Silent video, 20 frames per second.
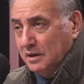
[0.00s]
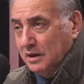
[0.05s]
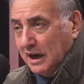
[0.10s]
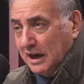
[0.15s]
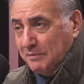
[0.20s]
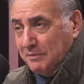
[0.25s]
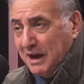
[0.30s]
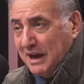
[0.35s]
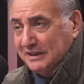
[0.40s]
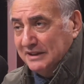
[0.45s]

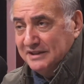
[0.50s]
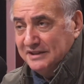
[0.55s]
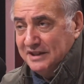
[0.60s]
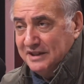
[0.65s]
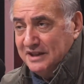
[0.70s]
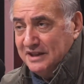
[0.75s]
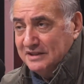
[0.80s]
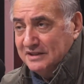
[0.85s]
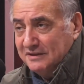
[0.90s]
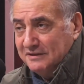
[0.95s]
Армян,
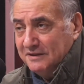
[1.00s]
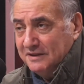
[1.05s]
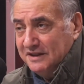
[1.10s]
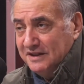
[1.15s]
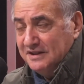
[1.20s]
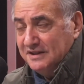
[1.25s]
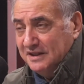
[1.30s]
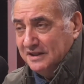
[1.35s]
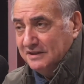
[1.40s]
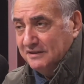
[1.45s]
сирийцев,
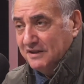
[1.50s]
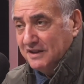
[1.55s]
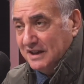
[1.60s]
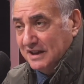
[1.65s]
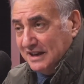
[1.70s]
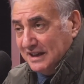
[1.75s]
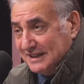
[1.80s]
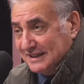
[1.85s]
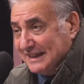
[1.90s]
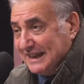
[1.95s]
езидов.
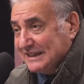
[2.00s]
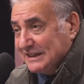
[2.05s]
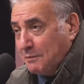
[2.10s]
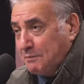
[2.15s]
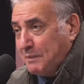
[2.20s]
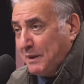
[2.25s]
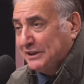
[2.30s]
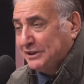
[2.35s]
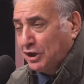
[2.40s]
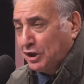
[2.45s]
Из
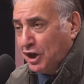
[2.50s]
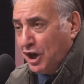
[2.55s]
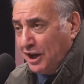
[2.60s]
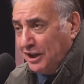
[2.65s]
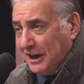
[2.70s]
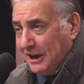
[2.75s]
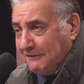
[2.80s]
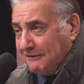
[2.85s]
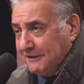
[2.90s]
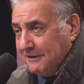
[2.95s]
этих
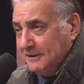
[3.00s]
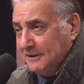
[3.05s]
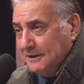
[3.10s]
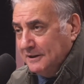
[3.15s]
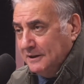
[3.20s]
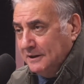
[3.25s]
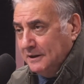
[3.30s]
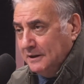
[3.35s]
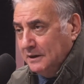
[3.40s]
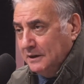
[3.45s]
патронов!
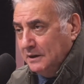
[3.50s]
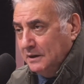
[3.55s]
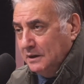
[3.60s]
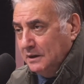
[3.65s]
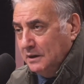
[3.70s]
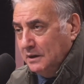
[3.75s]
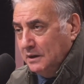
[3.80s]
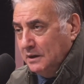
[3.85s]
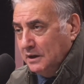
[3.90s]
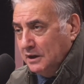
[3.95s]

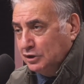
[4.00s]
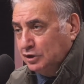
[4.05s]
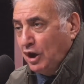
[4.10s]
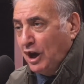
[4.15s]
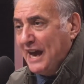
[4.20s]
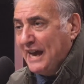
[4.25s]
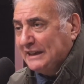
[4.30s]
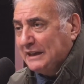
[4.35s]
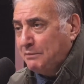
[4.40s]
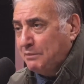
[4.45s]

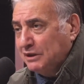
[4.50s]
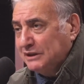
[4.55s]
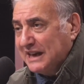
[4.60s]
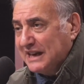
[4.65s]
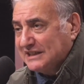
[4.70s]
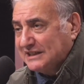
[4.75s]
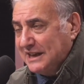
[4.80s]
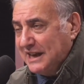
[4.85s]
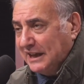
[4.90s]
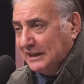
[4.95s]
Кто это будет
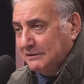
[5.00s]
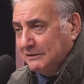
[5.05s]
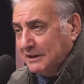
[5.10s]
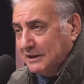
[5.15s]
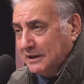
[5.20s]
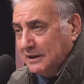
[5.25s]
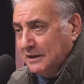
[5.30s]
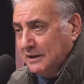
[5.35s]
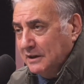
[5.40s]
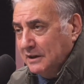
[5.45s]
расследовать?